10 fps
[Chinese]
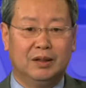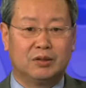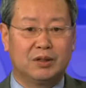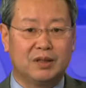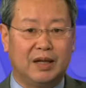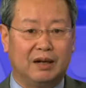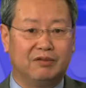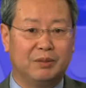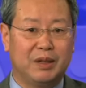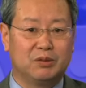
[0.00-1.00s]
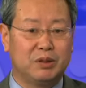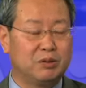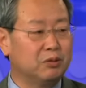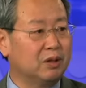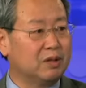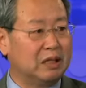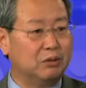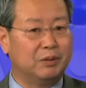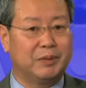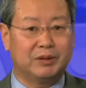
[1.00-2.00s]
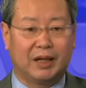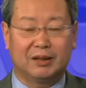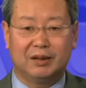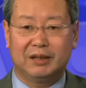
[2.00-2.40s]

所以这两个方面最重要的承诺没有达到。